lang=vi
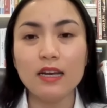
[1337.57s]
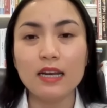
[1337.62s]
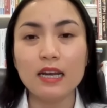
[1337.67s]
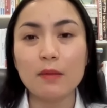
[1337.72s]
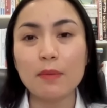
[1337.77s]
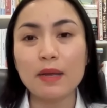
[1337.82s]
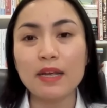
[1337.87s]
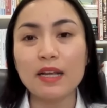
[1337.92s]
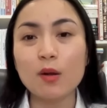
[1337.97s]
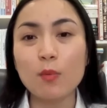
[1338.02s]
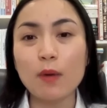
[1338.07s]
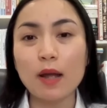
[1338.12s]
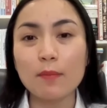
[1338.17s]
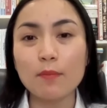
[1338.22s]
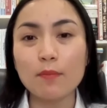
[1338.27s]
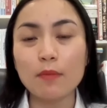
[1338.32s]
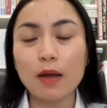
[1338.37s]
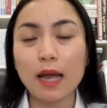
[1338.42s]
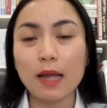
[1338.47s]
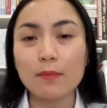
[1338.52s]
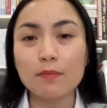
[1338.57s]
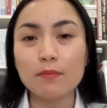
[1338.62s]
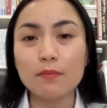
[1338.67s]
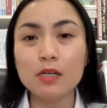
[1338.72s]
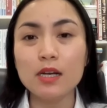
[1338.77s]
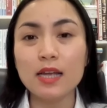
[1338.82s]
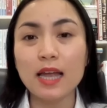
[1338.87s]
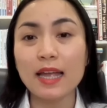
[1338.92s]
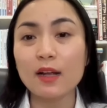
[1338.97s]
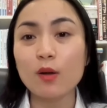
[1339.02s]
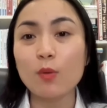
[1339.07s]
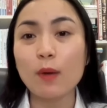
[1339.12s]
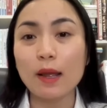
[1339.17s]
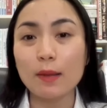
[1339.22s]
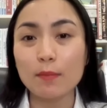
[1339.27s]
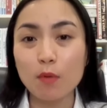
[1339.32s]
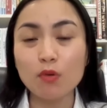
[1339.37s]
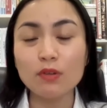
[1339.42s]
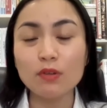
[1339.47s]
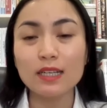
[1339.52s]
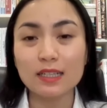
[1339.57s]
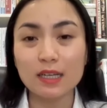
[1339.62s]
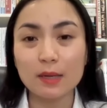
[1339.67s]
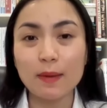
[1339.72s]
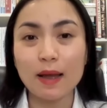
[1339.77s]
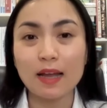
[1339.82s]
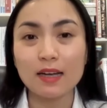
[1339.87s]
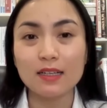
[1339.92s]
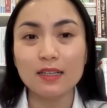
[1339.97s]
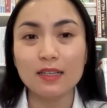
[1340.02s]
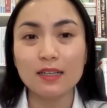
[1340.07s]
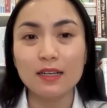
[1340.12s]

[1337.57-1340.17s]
năm 2020 2021 nha các bạn.